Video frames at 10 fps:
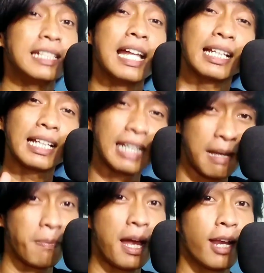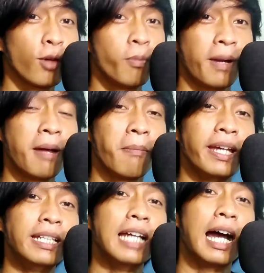dan kenapa lu pada
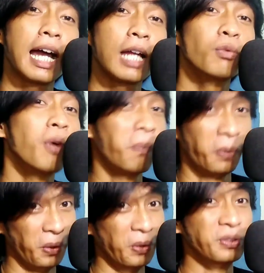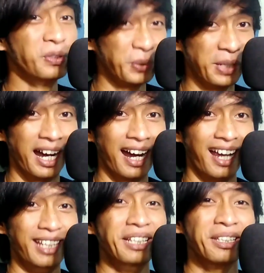main di angka 20 juga
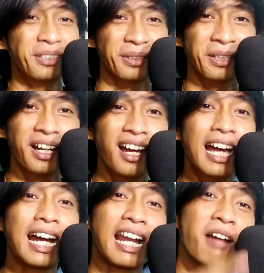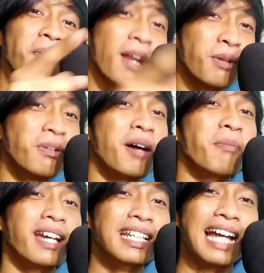kayak gitu kenapa lu nggak
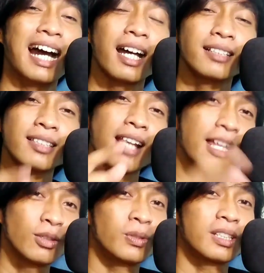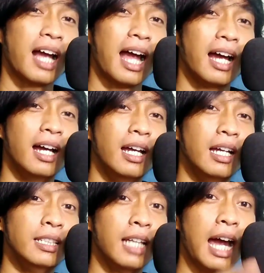main di angka 100k
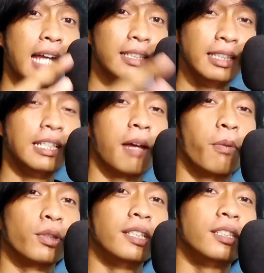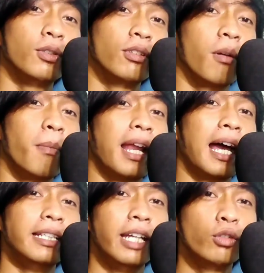yang artinya potensi untuk
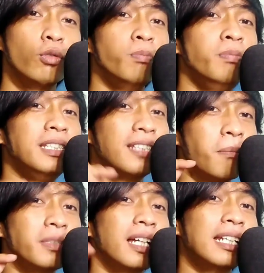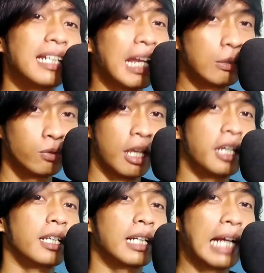kemenangannya itu bisa menjadi
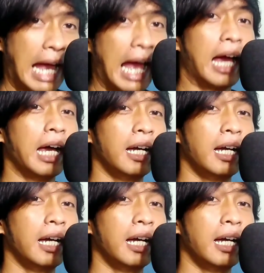ratusan K